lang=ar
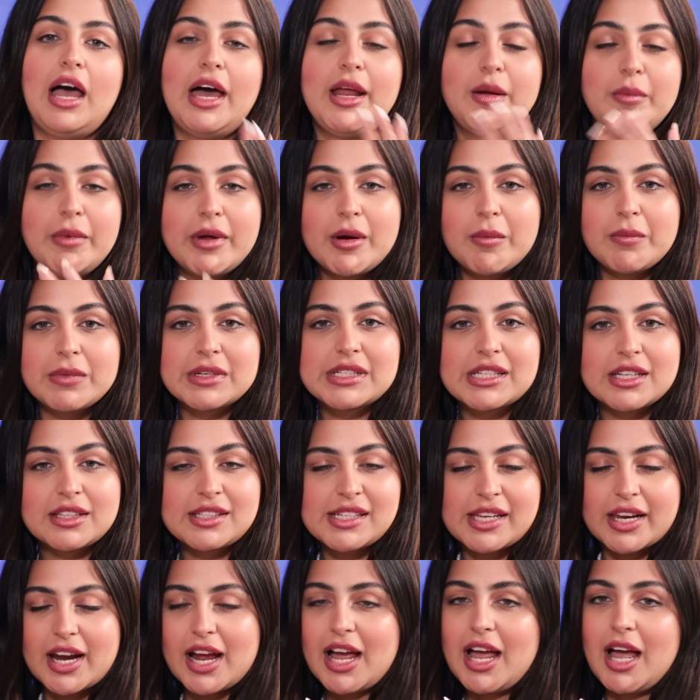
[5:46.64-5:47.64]
أنا مرة انبسطت
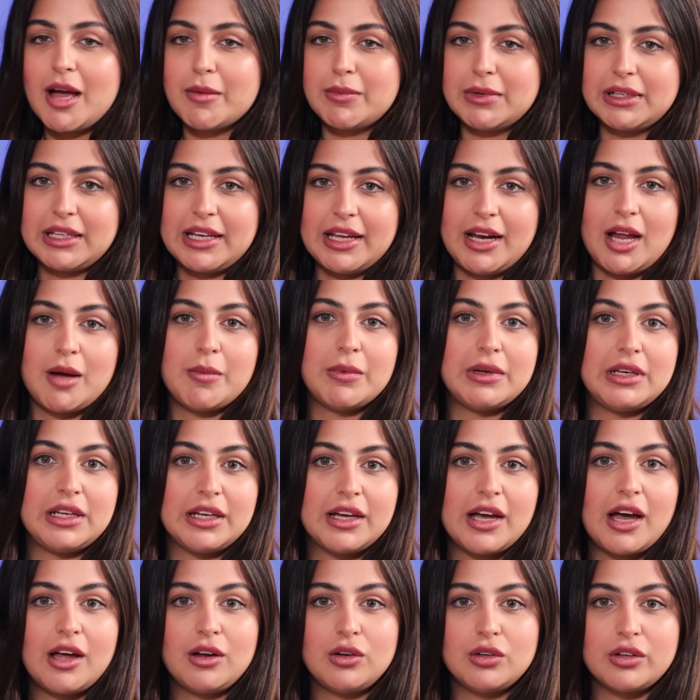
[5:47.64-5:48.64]
صراحة بالكلام
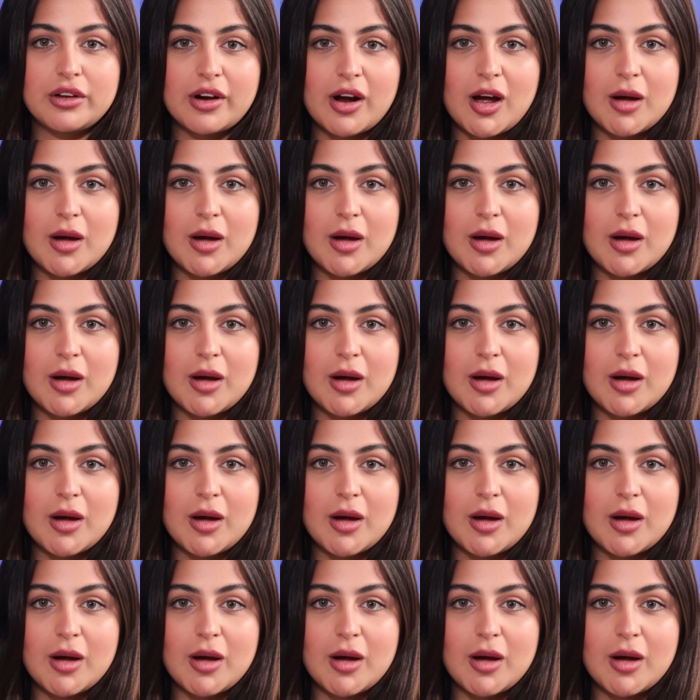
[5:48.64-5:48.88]
اللي قاله